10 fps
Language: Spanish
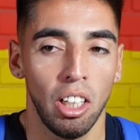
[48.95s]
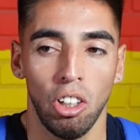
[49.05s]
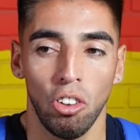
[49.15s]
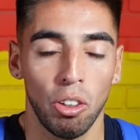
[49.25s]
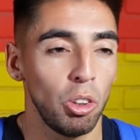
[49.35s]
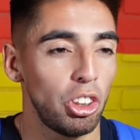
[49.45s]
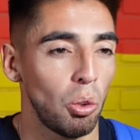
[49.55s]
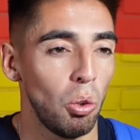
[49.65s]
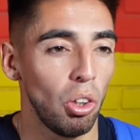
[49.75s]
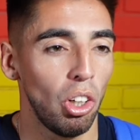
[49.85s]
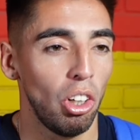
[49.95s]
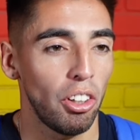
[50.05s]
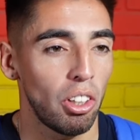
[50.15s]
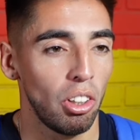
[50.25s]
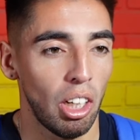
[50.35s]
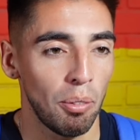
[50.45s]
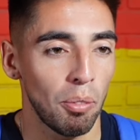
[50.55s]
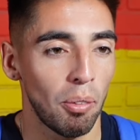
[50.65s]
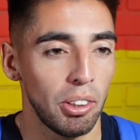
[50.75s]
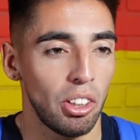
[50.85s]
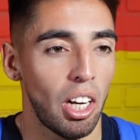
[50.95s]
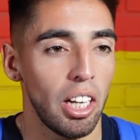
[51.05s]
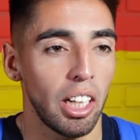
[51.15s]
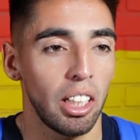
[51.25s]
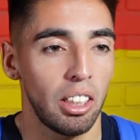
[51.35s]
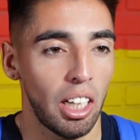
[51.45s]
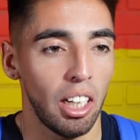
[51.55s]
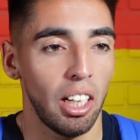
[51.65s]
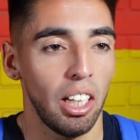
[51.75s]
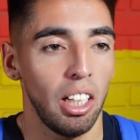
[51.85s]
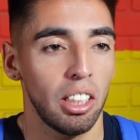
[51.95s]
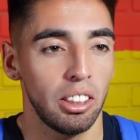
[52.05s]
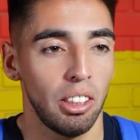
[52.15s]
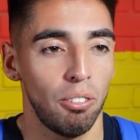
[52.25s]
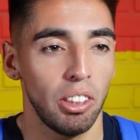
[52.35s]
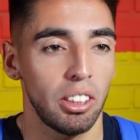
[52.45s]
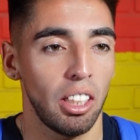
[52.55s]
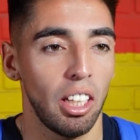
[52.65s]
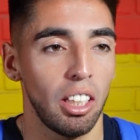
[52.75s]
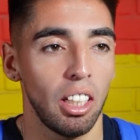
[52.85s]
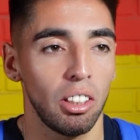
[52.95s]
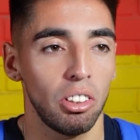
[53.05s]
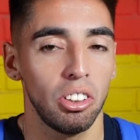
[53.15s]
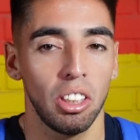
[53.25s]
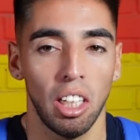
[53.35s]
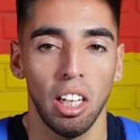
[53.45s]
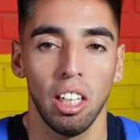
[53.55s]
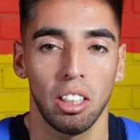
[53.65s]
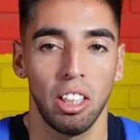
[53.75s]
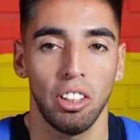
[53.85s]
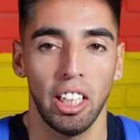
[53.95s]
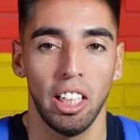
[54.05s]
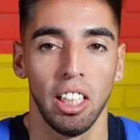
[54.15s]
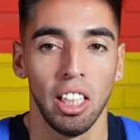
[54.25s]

lo vi muy seguro, lo vi con la misma personalidad que entrena él, que se esfuerza día a día, entonces nada, creo que